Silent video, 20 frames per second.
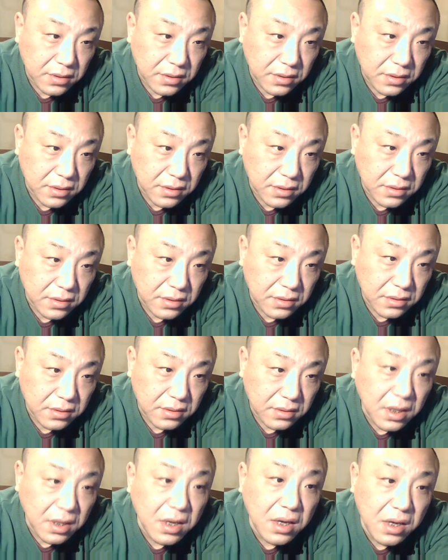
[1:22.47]
第一，
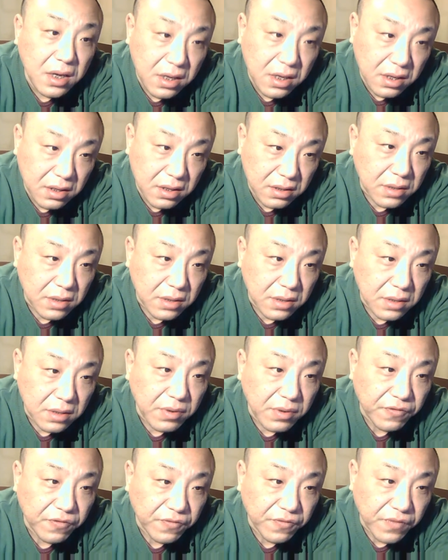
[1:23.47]
你们贩卖
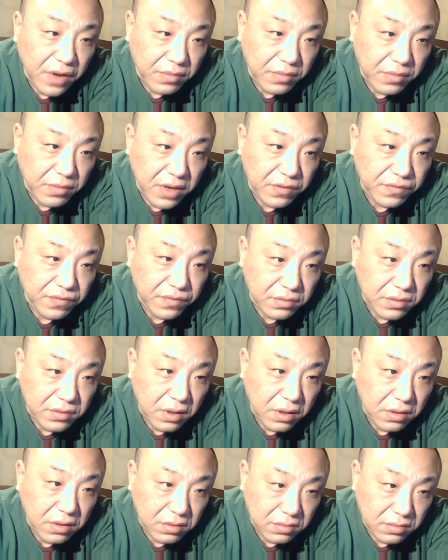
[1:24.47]
妇女儿童，
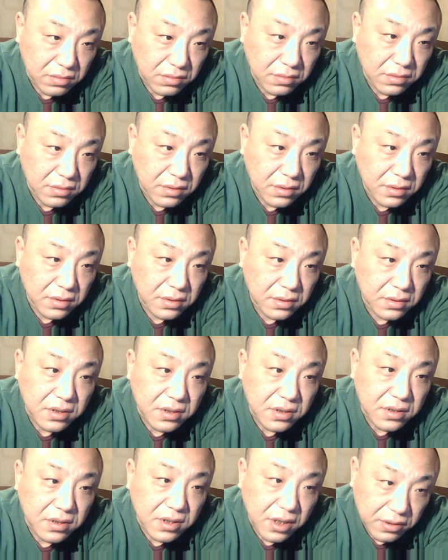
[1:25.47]
是死刑。
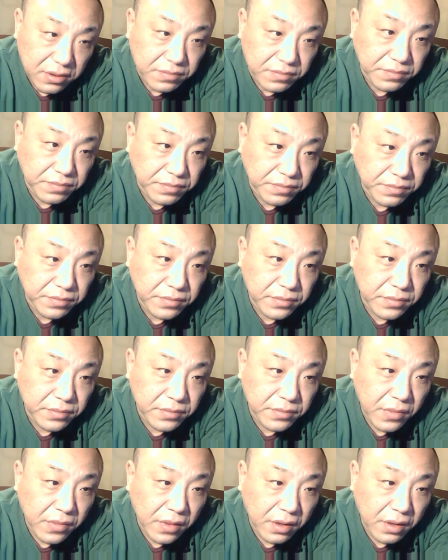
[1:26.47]

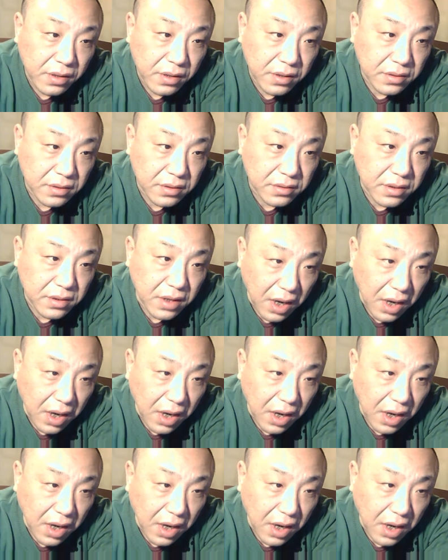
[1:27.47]
第二。